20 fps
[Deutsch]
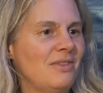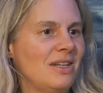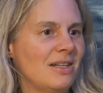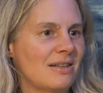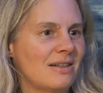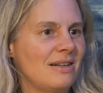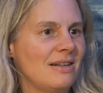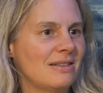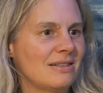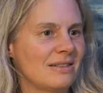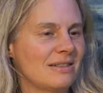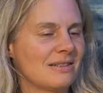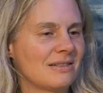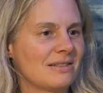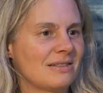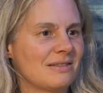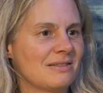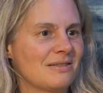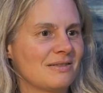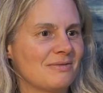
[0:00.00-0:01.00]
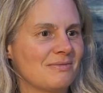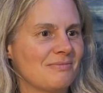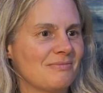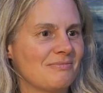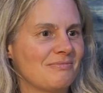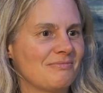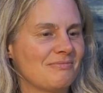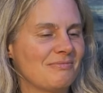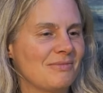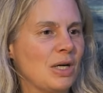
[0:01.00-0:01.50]
wie er gerade ist,
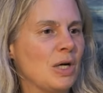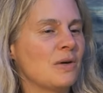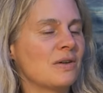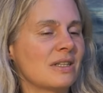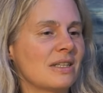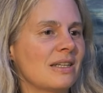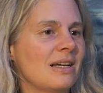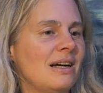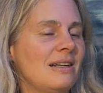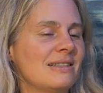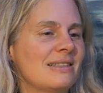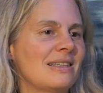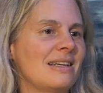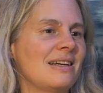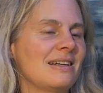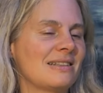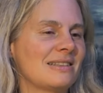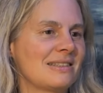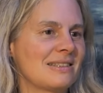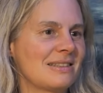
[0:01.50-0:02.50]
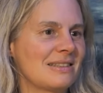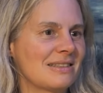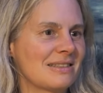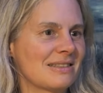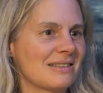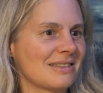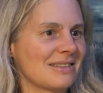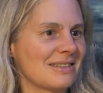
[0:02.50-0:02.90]
brauche ich ja als erstes,